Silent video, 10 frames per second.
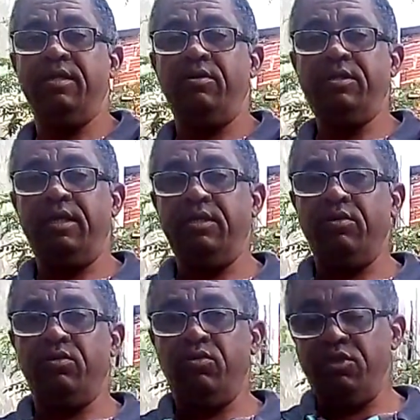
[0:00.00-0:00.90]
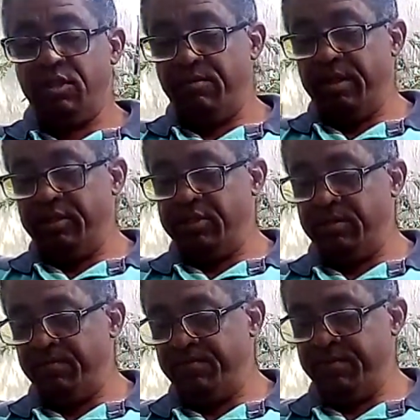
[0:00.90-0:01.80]
Então isso aqui são tudo semente
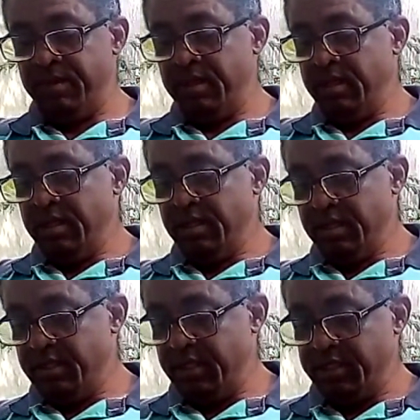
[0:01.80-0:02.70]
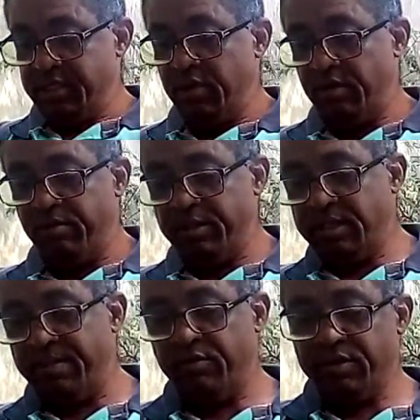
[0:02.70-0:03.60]
de acerola. Vou mostrar
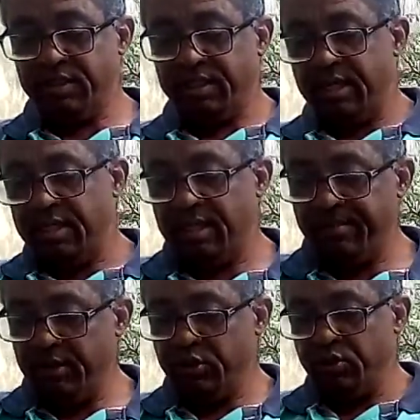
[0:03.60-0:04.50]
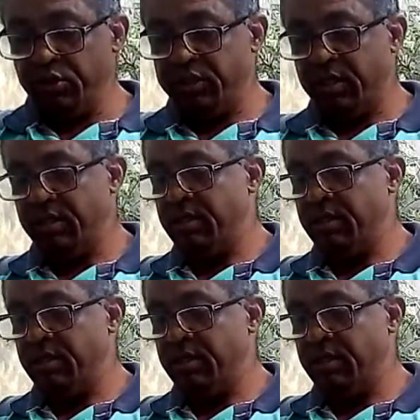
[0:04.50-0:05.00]
para vocês aqui, ela tá meio suja.